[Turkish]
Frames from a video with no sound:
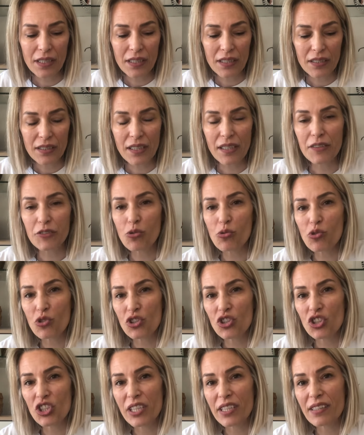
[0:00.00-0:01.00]
Kaktüs
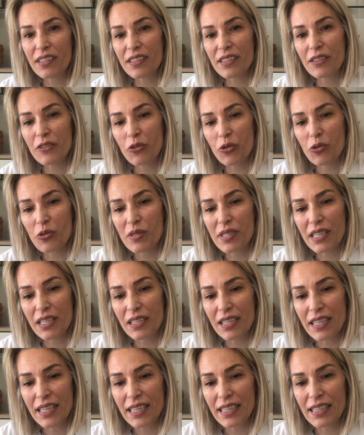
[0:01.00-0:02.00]
çiçekleri
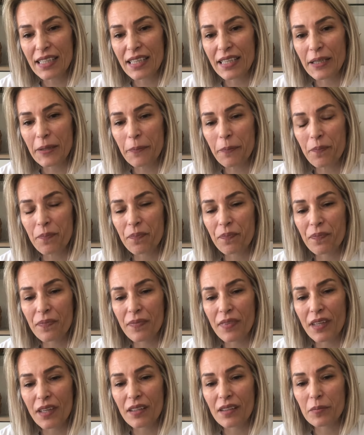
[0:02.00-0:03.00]
özellikle
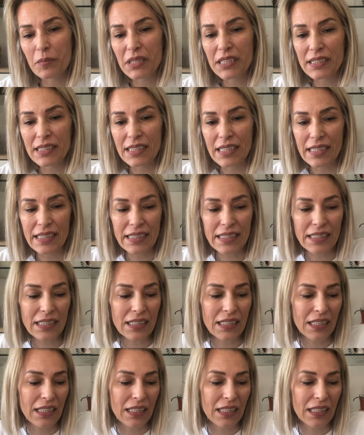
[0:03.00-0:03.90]
e, bitkileri